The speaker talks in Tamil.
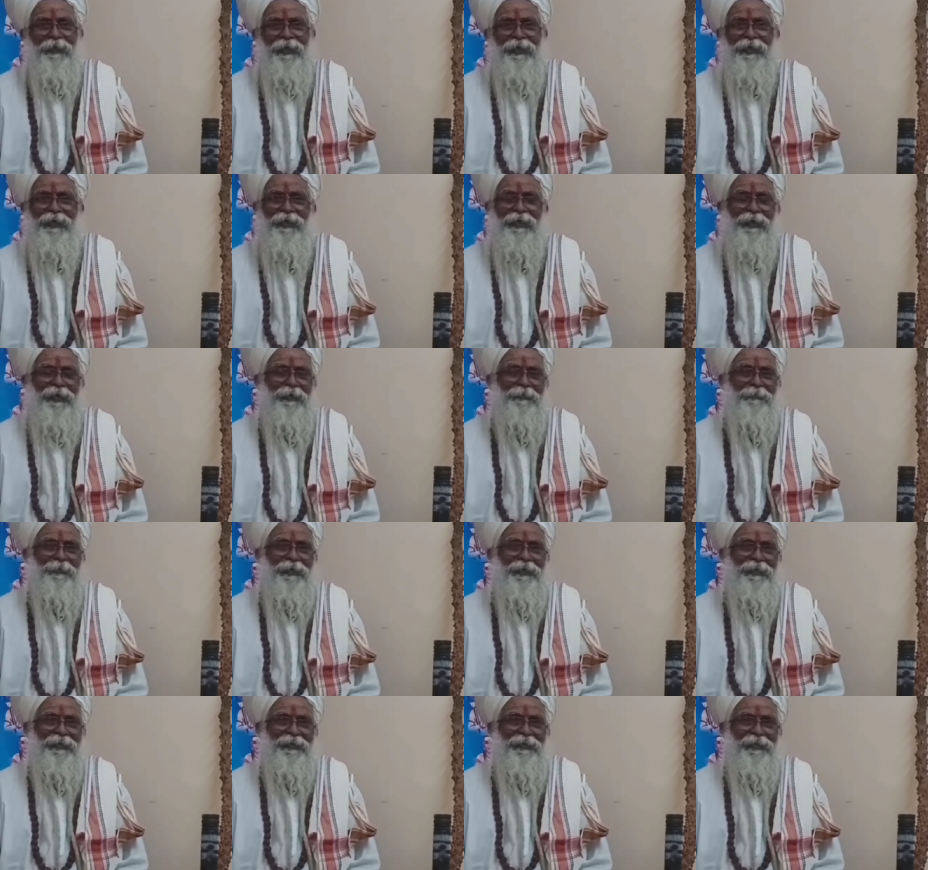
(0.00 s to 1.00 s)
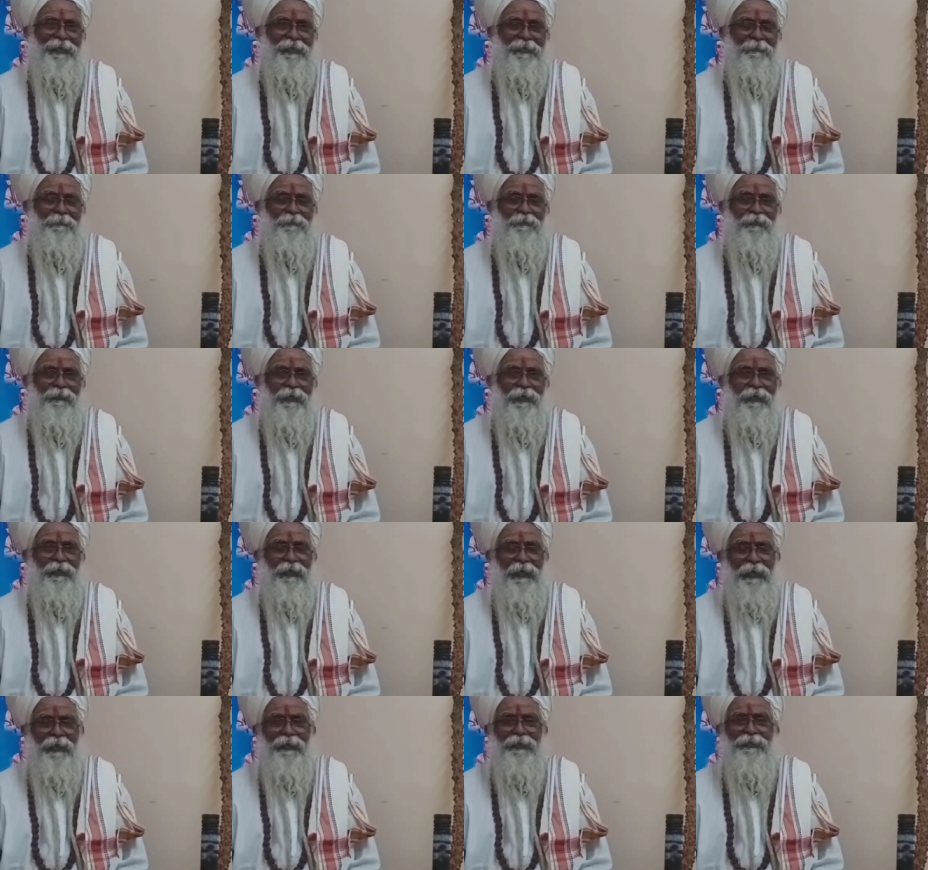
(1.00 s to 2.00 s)
வினை காரணமாகத்தான்
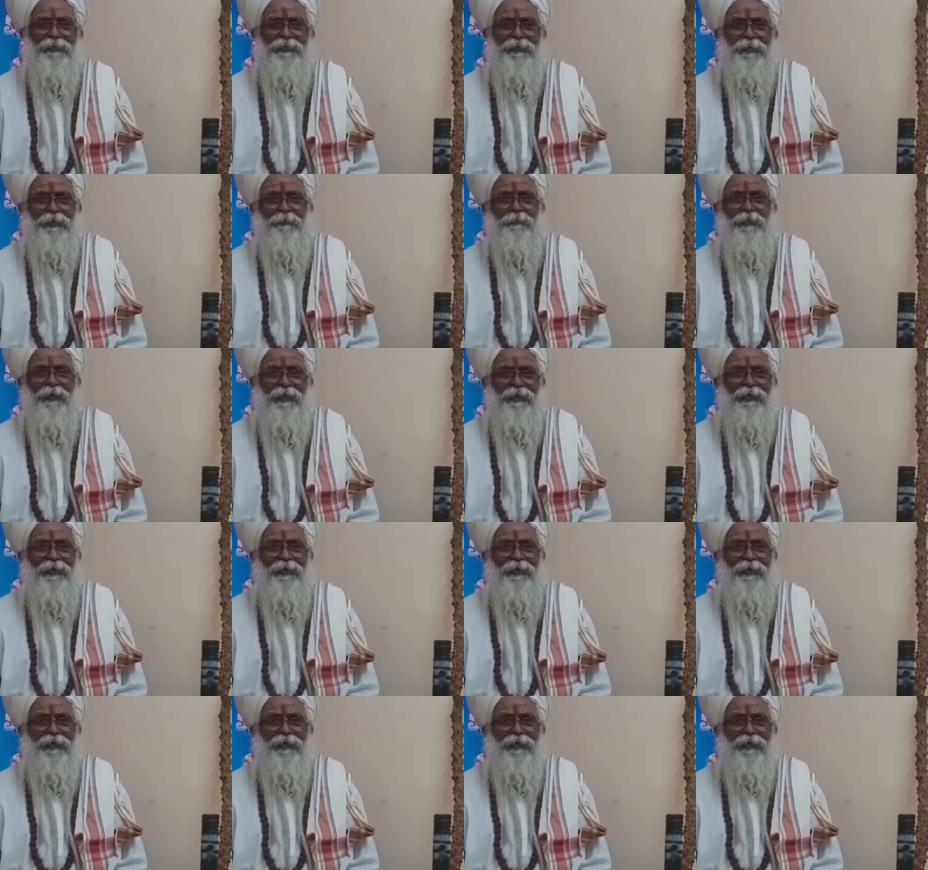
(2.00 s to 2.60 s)
நல்லது செஞ்சோம்னா